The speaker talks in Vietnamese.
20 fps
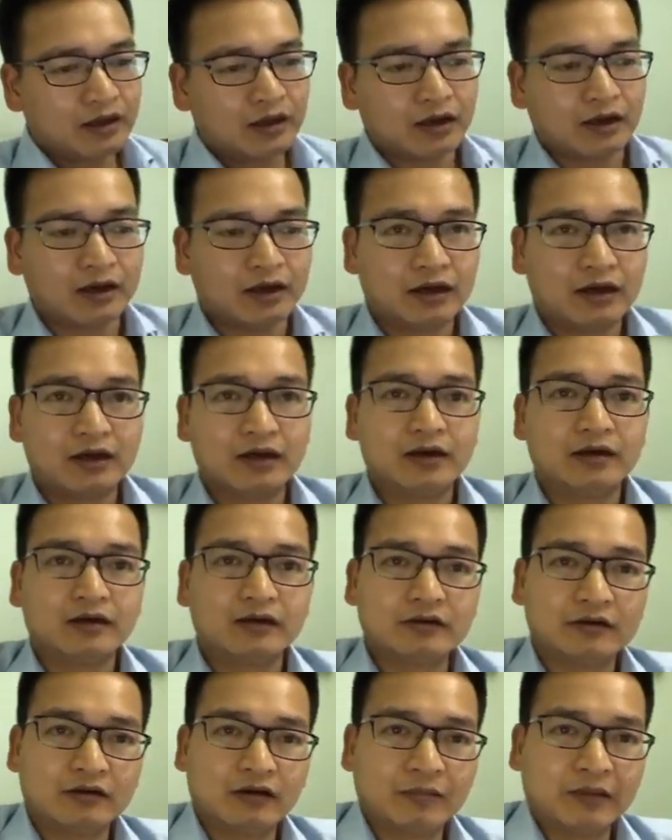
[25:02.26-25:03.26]
à,
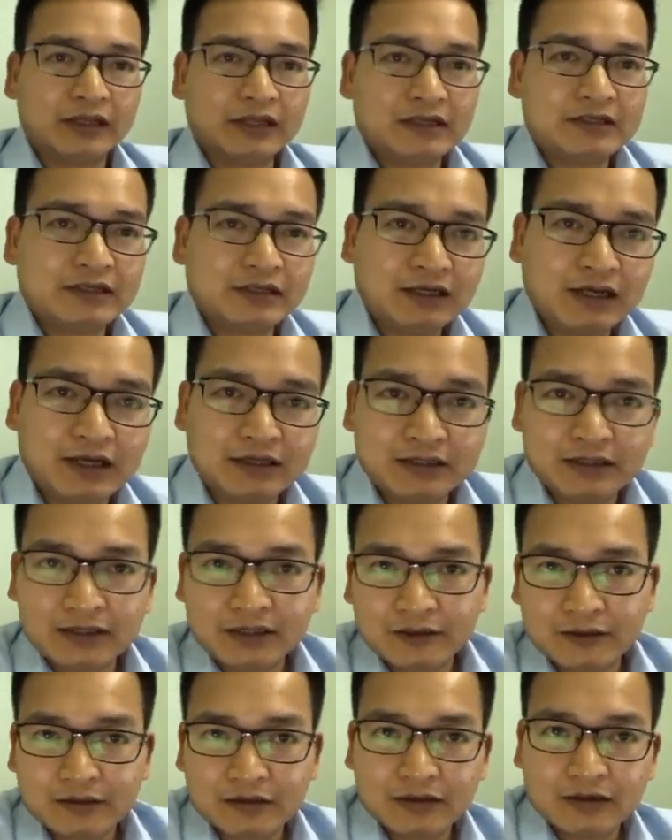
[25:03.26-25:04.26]
đòn bẩy tài chính là như
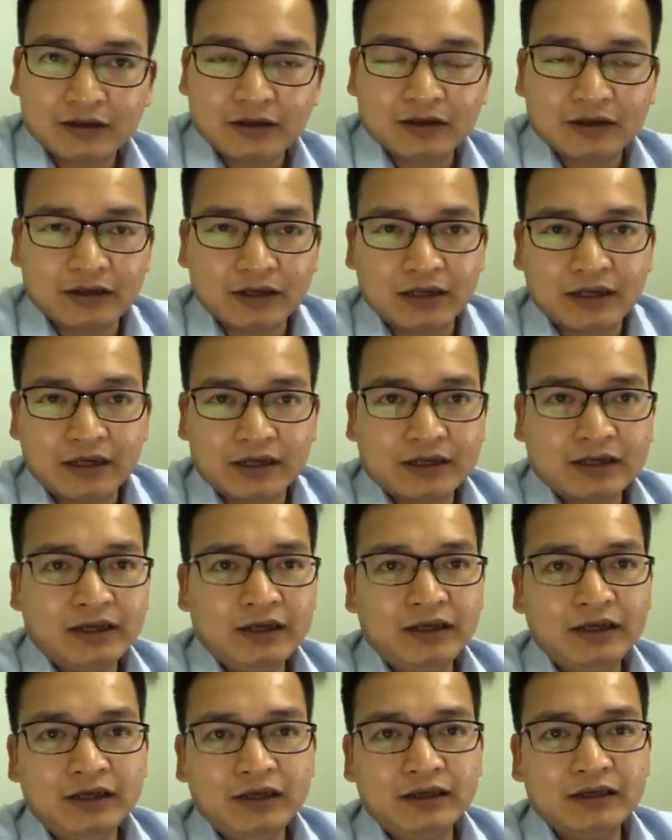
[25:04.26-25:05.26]
này là
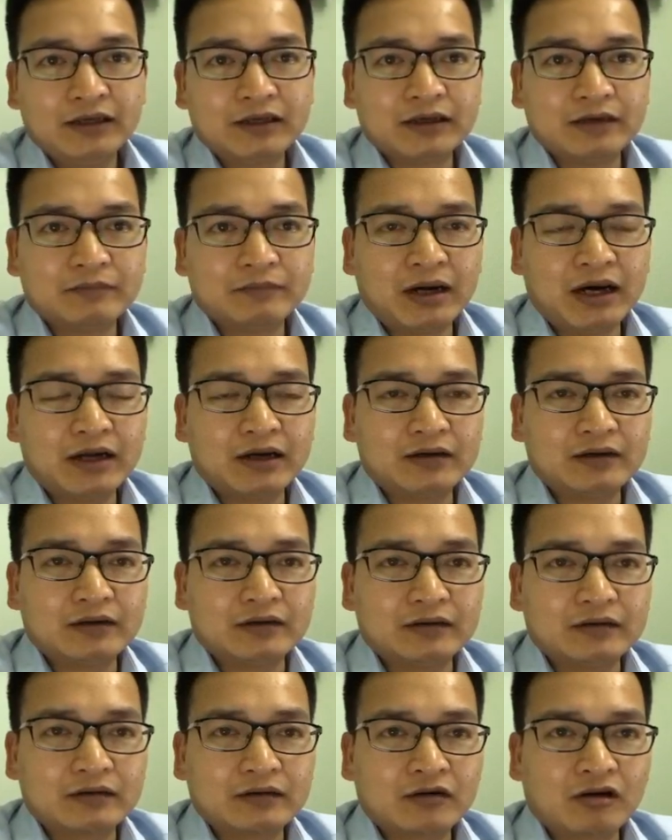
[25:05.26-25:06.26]
khi bạn
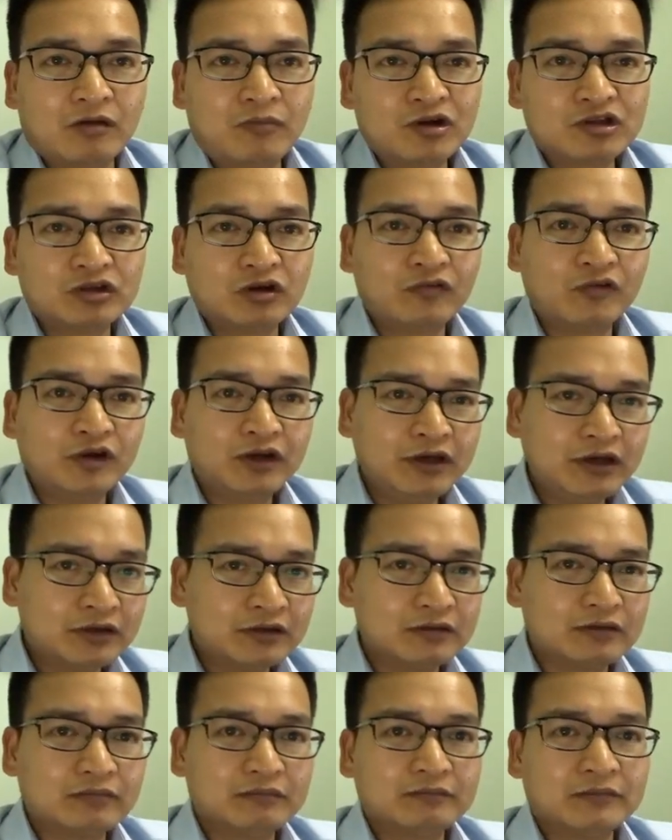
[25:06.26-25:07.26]
có một số vốn ít
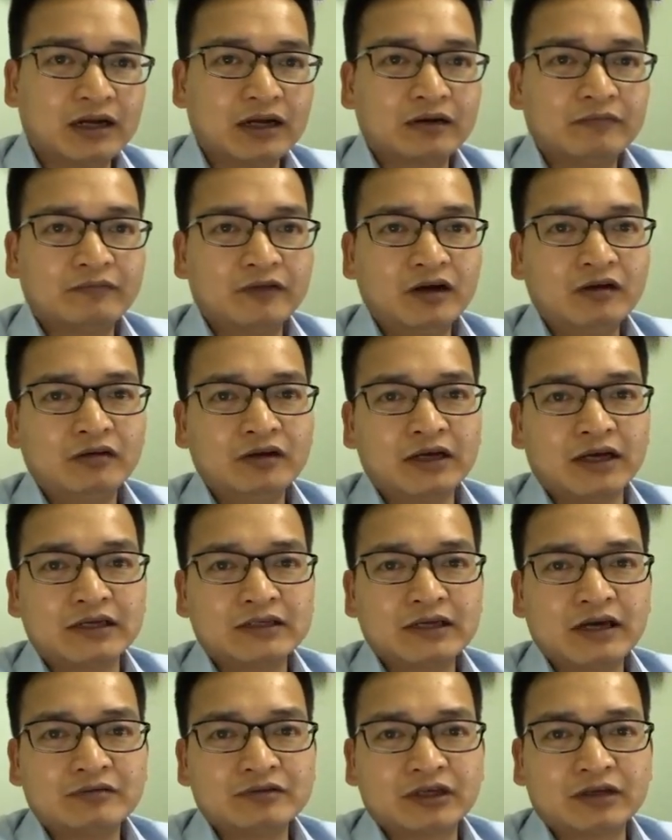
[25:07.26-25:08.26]
bạn vẫn có thể
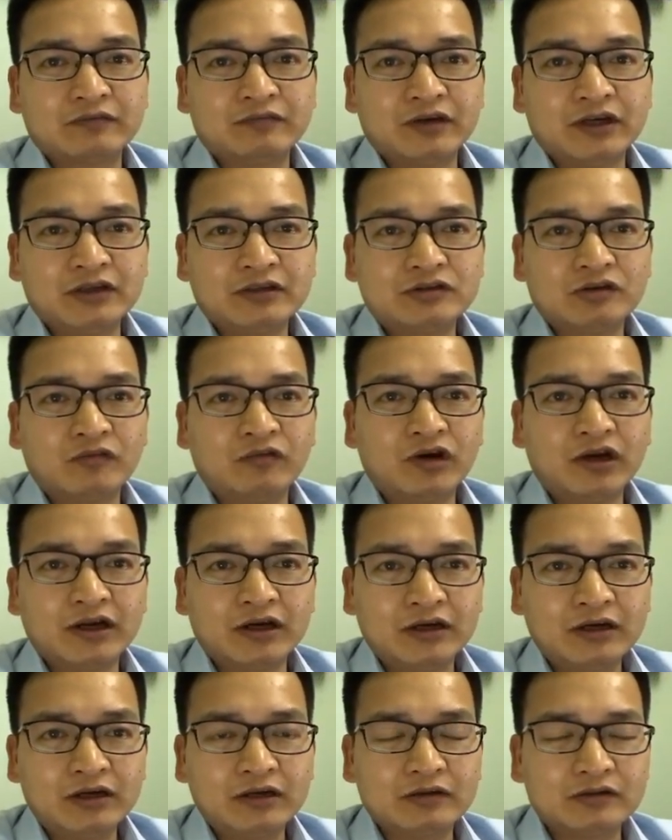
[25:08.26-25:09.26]
giao dịch với số vốn
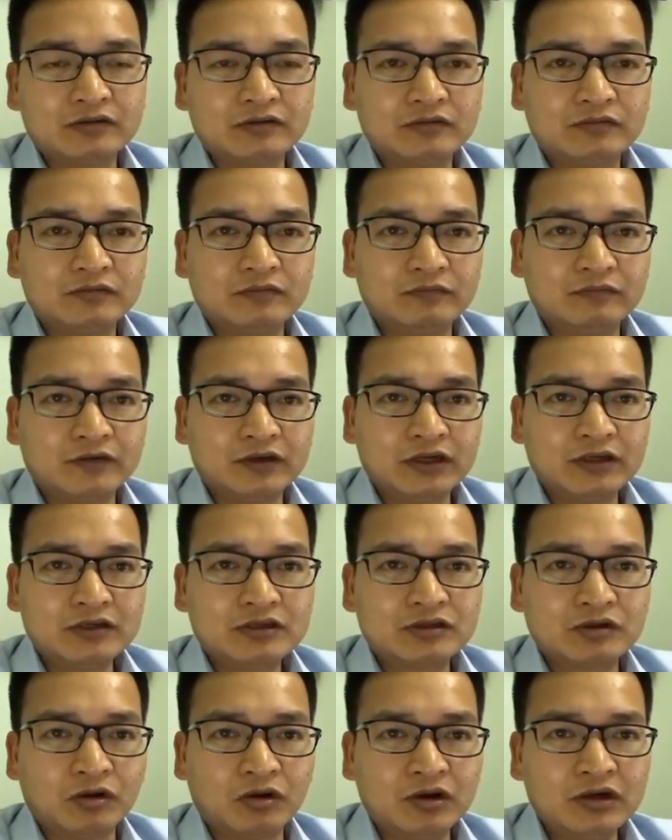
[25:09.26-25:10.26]
lớn với
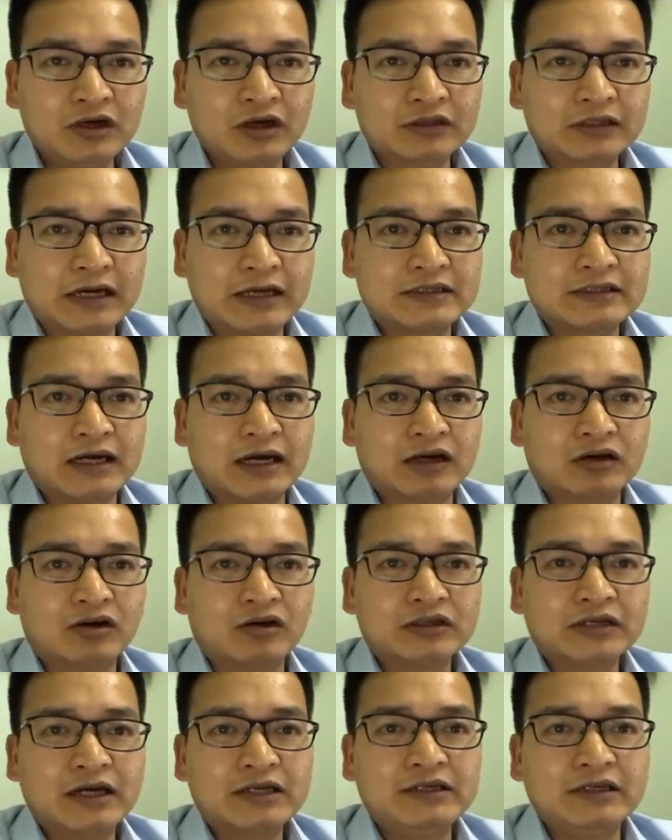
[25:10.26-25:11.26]
số lượng tài sản
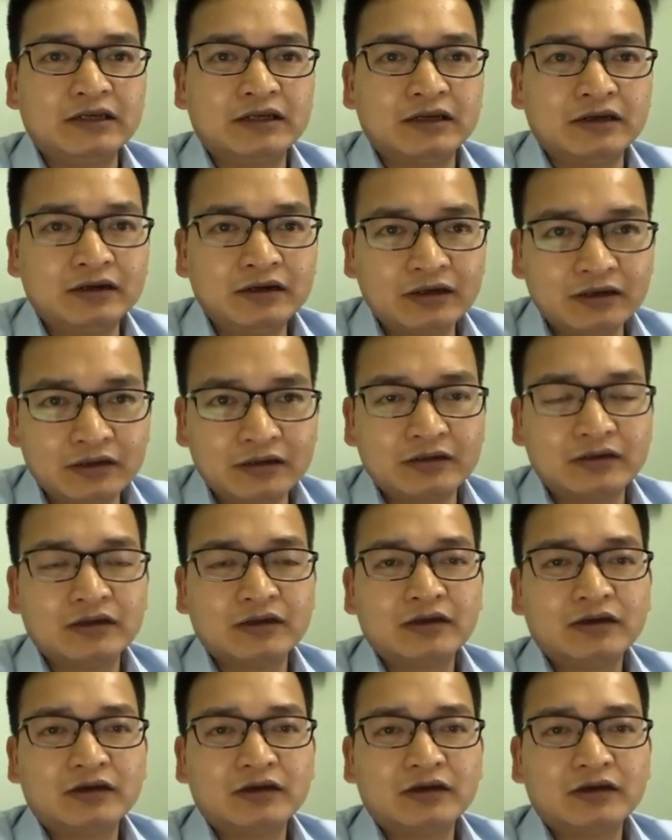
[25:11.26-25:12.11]
có giá trị lớn hơn